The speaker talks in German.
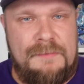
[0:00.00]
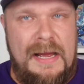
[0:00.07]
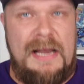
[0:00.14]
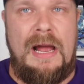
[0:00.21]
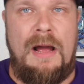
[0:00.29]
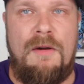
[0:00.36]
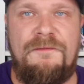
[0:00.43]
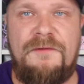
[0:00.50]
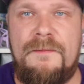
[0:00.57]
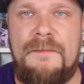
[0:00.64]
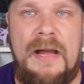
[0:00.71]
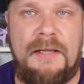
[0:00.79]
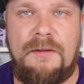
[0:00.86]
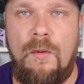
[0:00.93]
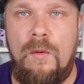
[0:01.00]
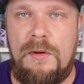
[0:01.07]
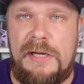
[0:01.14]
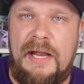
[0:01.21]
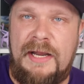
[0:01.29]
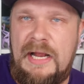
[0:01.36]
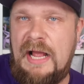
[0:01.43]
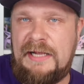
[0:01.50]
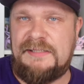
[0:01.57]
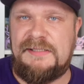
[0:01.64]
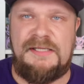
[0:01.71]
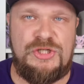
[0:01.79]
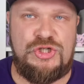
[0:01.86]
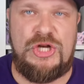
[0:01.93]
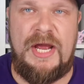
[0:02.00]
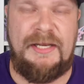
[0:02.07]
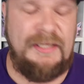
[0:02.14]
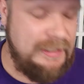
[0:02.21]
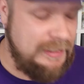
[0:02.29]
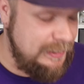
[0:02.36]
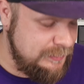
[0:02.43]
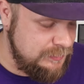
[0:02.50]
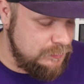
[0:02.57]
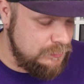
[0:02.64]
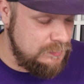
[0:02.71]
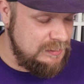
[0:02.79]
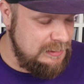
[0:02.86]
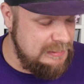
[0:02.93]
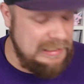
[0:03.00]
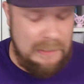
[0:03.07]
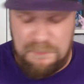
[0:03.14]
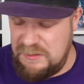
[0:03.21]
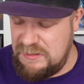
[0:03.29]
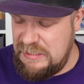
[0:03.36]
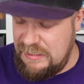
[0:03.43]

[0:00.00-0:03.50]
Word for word: mal aufgemacht, ohne eine einzige Shiny-Karte zu ziehen. Ich glaube, das